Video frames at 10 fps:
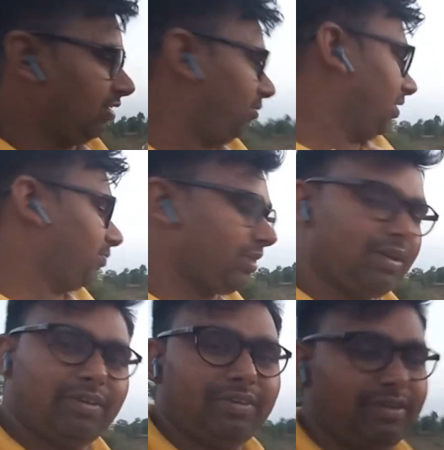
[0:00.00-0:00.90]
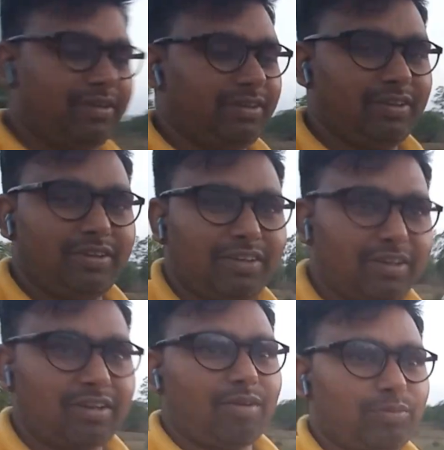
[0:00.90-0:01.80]
ये भी अपना
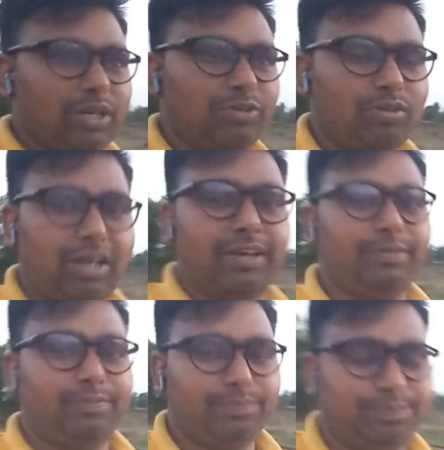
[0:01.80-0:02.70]
काम कर चुका है